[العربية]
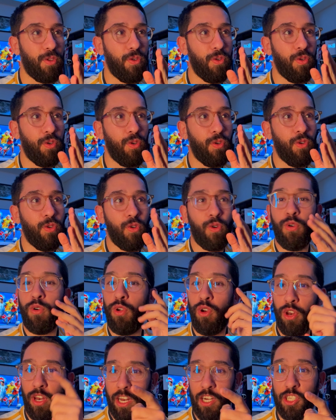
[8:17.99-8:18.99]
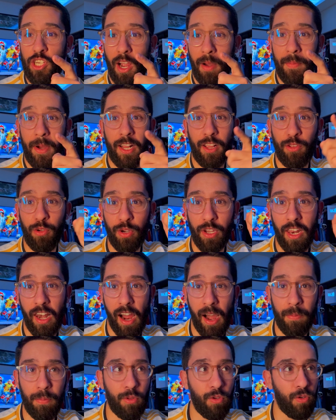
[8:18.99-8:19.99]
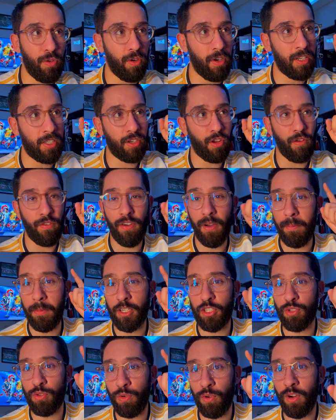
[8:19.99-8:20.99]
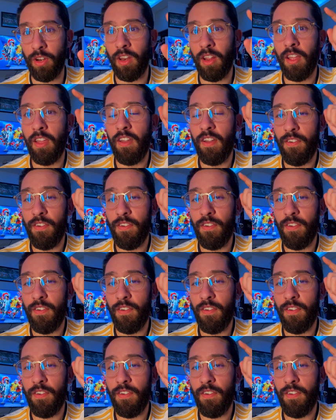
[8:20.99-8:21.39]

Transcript: وقولوا لنا عملتوا كي لعبتوا اسكو فما شكون